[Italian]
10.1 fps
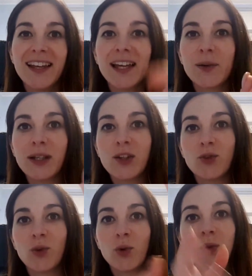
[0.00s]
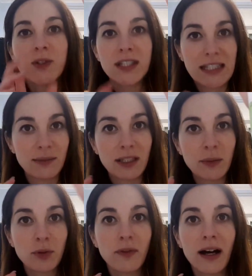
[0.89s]
e quindi sono curiosissima di
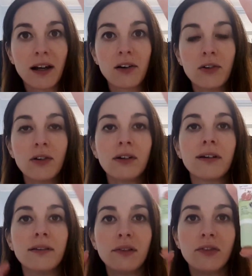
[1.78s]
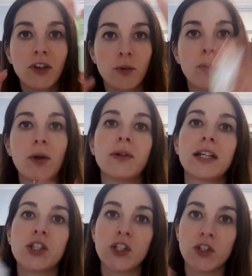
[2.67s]
provarlo, eh, vi farò poi una
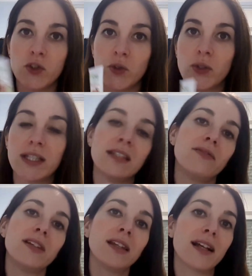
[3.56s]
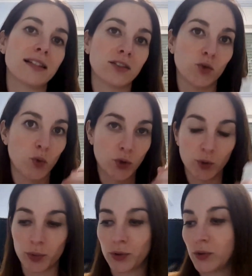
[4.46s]
recensione se vi interessa su questo
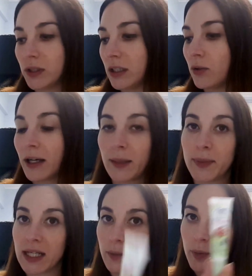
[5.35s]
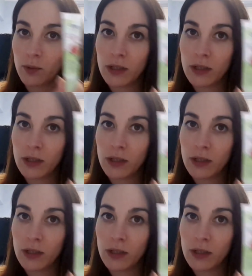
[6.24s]
prodottino, anche perché per